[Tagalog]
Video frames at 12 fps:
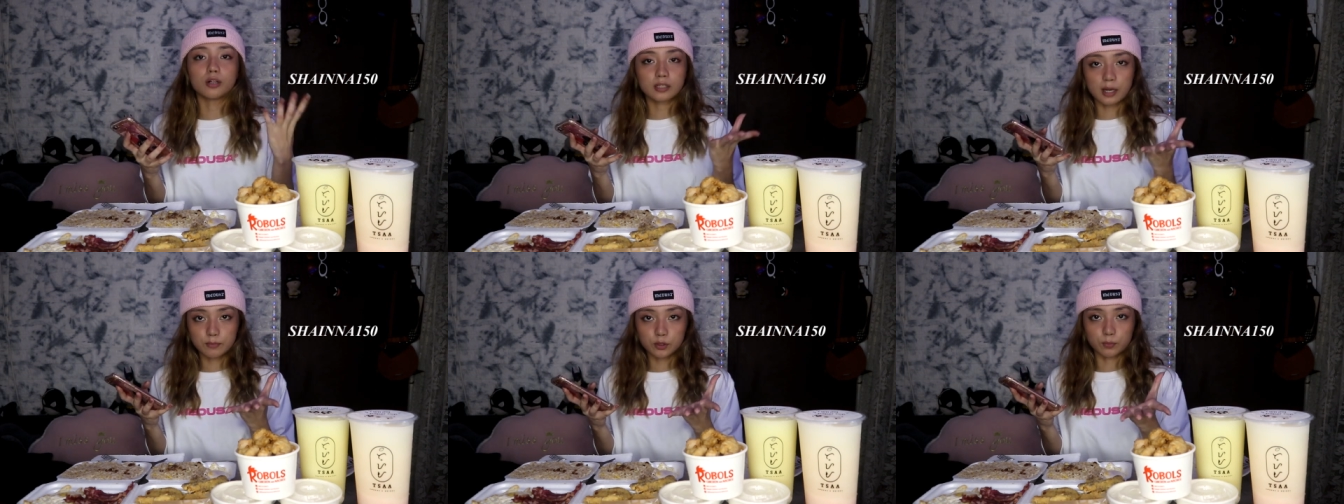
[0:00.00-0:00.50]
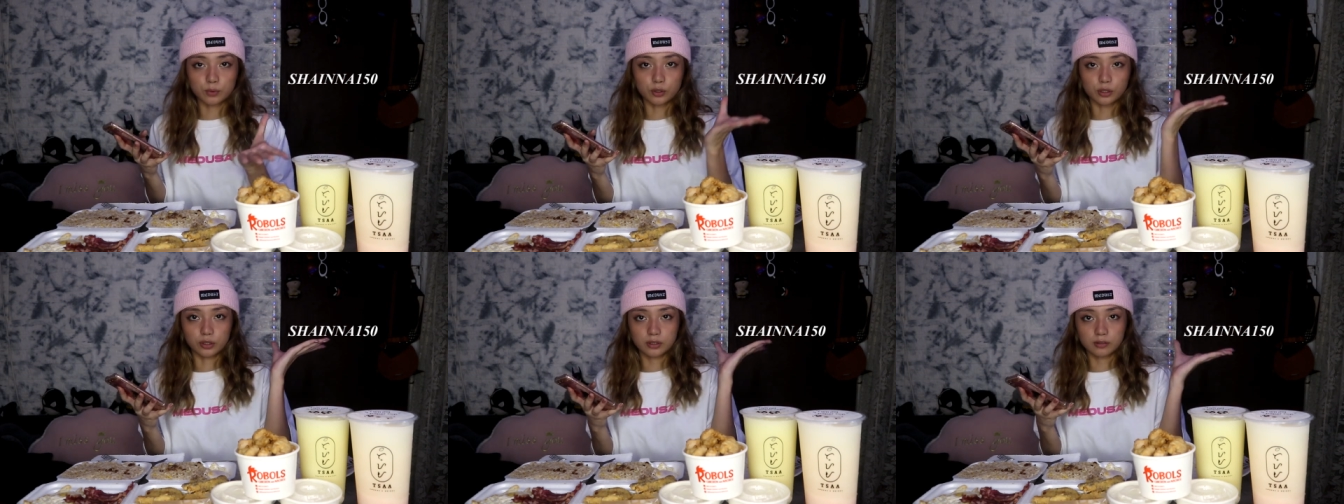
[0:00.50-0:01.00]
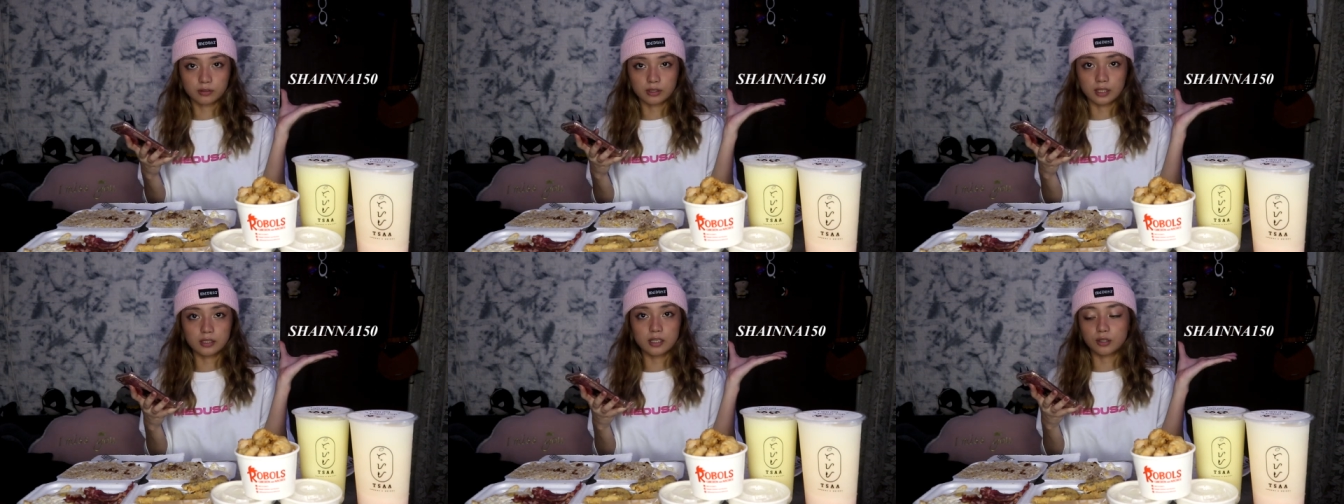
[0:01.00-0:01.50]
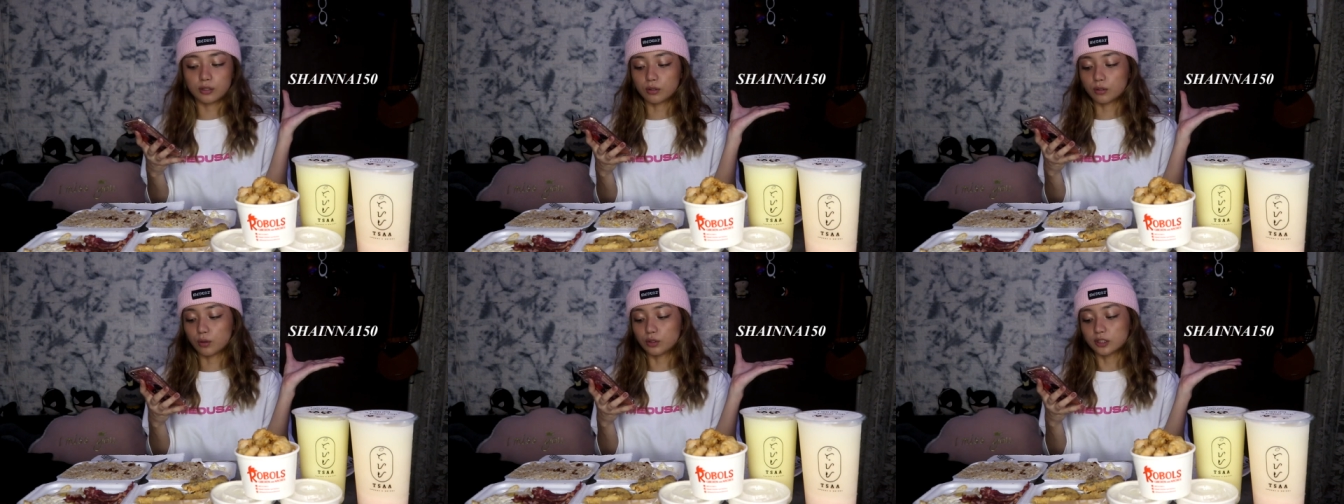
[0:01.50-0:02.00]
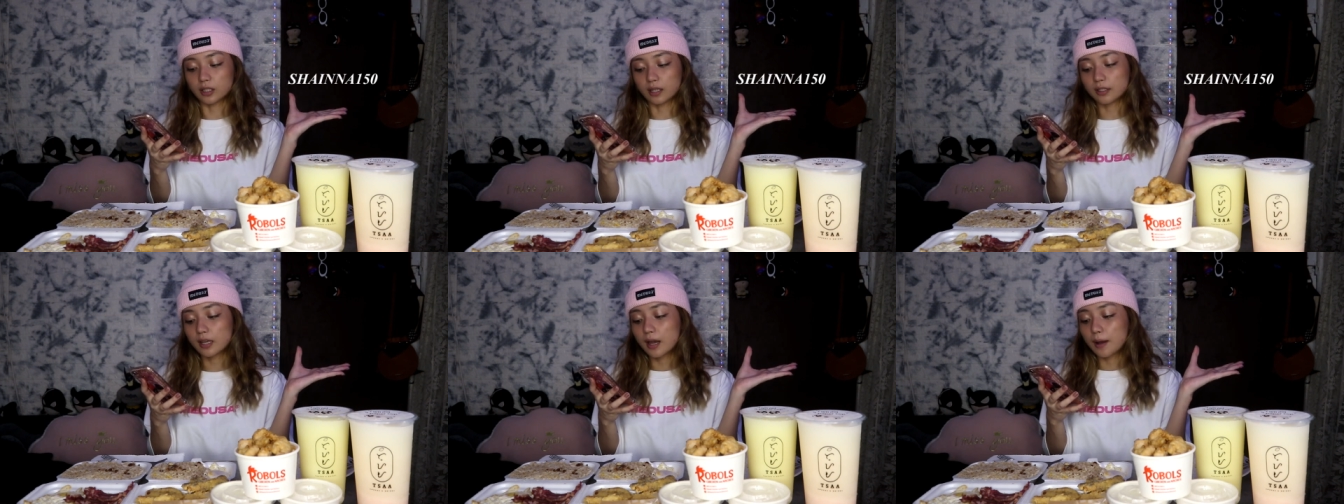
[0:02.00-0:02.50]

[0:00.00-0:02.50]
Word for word: All caps po yun. Lalagay ko yung code dyan.